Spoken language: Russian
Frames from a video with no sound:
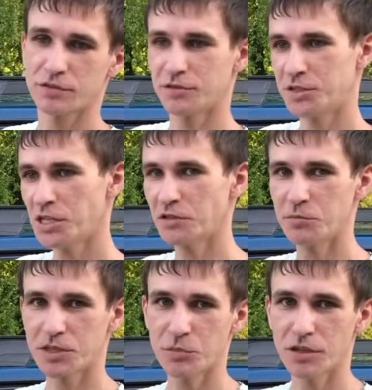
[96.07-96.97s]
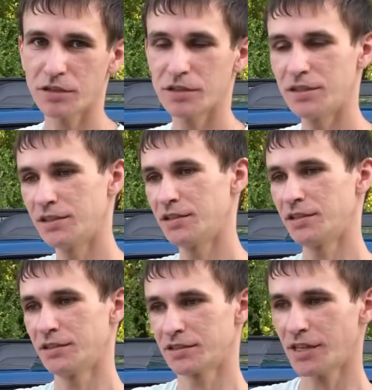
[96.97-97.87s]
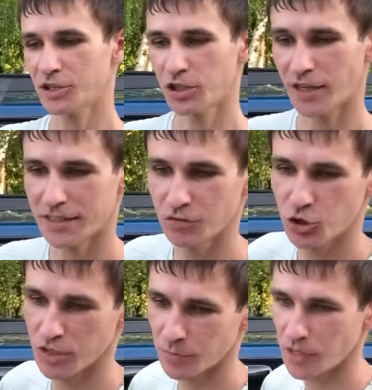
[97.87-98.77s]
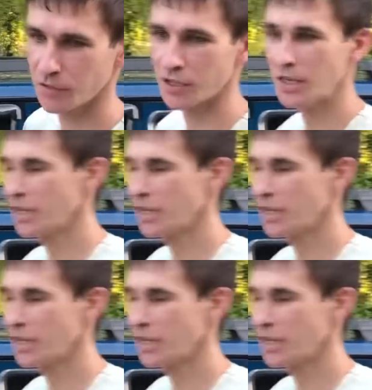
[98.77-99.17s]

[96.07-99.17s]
делаем замер. И также я хотел еще добавить,